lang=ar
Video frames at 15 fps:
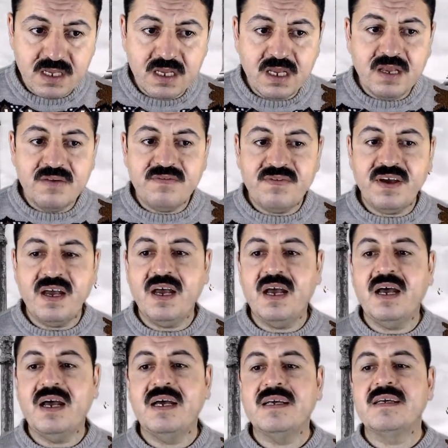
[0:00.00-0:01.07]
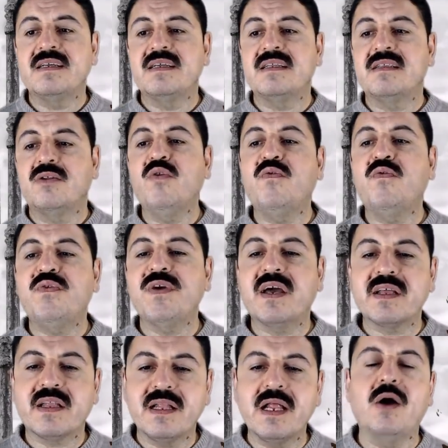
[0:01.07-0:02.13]

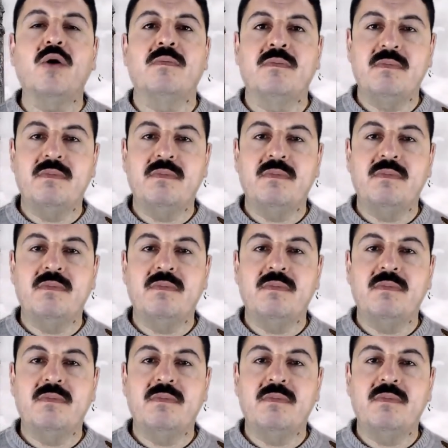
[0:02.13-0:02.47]
فلفقت لهم